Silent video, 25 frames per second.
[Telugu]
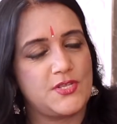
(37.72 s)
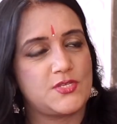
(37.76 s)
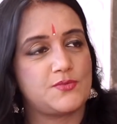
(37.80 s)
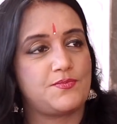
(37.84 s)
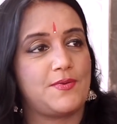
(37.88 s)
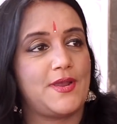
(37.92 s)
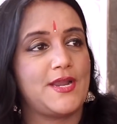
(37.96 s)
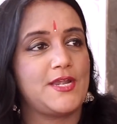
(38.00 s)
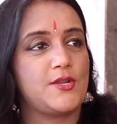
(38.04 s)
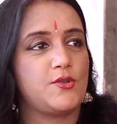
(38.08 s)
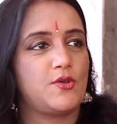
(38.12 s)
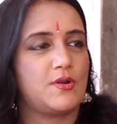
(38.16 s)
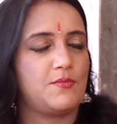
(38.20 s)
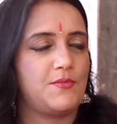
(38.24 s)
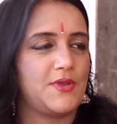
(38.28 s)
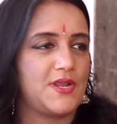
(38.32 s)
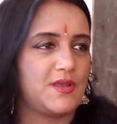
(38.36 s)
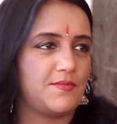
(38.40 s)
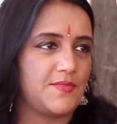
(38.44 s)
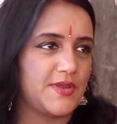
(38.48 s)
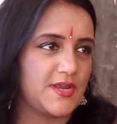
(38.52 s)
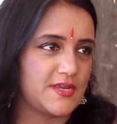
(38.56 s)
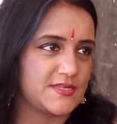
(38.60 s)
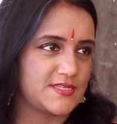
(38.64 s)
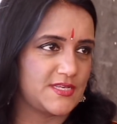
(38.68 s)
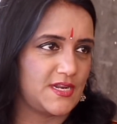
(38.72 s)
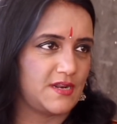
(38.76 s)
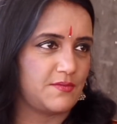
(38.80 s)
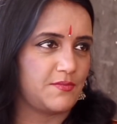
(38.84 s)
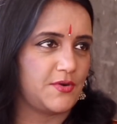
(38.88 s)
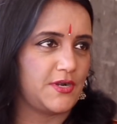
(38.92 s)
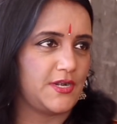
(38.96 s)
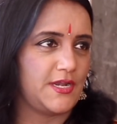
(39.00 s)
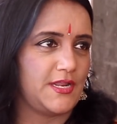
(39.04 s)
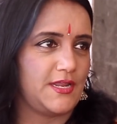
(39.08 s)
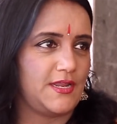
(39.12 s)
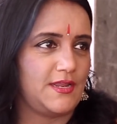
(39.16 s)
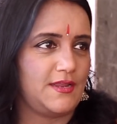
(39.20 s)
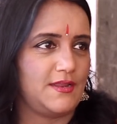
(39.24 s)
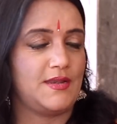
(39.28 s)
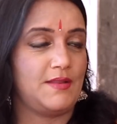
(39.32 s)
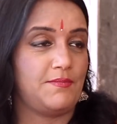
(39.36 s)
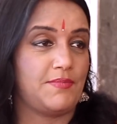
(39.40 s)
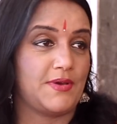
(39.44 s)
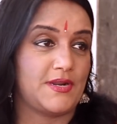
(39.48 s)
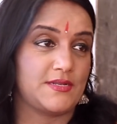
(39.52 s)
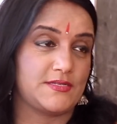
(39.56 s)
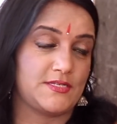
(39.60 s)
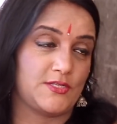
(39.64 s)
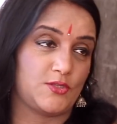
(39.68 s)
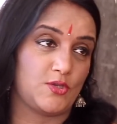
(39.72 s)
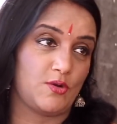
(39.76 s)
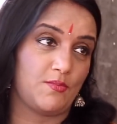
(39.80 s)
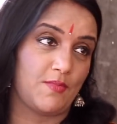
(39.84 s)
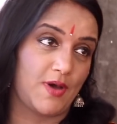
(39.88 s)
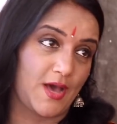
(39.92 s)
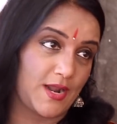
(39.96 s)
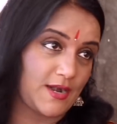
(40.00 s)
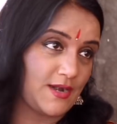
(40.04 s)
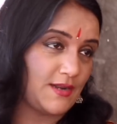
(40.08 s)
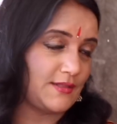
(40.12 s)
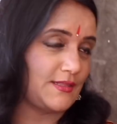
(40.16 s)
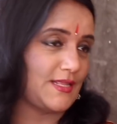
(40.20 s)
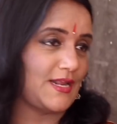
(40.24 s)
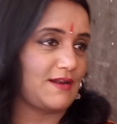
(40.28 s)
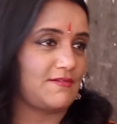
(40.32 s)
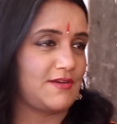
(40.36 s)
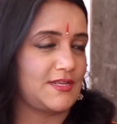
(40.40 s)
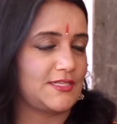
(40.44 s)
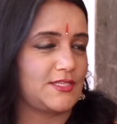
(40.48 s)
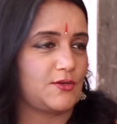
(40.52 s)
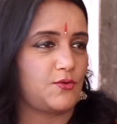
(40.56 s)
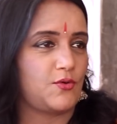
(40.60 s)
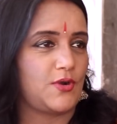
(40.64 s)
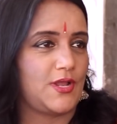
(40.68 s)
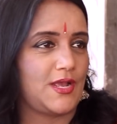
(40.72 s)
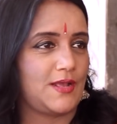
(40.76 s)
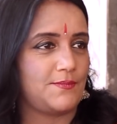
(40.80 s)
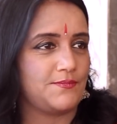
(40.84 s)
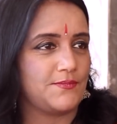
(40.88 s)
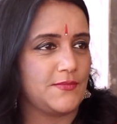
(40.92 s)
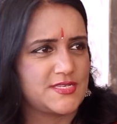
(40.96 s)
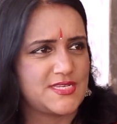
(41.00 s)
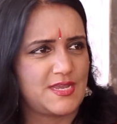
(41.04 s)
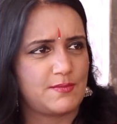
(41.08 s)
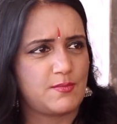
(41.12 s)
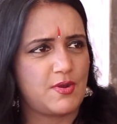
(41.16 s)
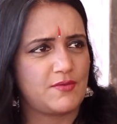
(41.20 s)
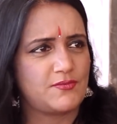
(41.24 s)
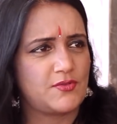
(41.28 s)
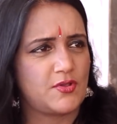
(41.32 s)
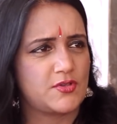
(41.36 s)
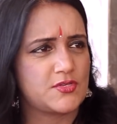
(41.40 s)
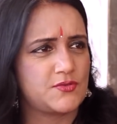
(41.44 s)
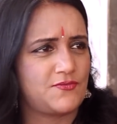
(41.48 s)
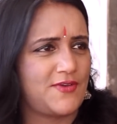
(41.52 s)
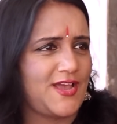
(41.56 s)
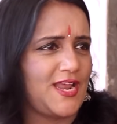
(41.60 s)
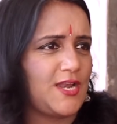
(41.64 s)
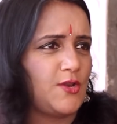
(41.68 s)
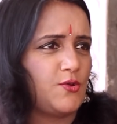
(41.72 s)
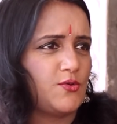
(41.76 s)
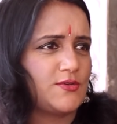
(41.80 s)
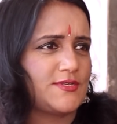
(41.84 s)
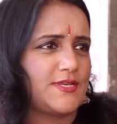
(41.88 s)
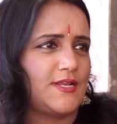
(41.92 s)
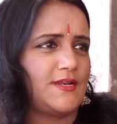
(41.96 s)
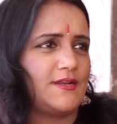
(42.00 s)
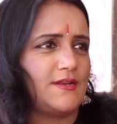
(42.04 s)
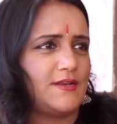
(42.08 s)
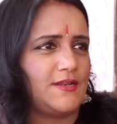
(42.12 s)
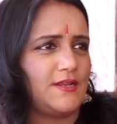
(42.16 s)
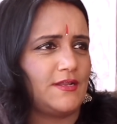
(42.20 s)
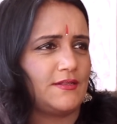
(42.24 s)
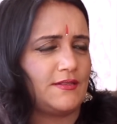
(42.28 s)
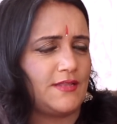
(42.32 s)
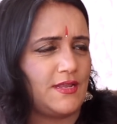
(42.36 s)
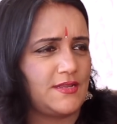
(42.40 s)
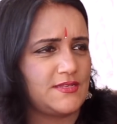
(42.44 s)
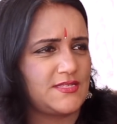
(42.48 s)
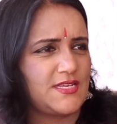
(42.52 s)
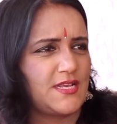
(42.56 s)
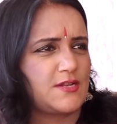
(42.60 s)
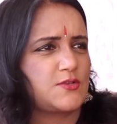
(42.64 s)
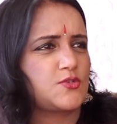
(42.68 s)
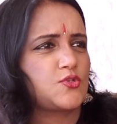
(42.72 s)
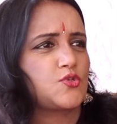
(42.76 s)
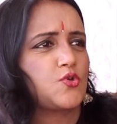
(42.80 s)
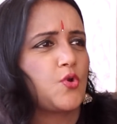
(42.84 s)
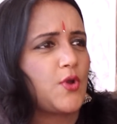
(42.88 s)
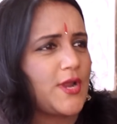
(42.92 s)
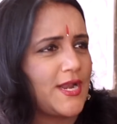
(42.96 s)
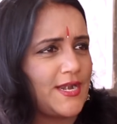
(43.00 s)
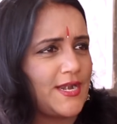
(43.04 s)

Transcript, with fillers: డిస్పైట్ యువర్ బికమింగ్ అ సెలబ్రిటీ నీ పరిస్థితులు మారిన తర్వాత కూడా సమ్ ఆఫ్ దోస్ వాల్యూస్ అండ్ థింగ్స్ ఆర్ సో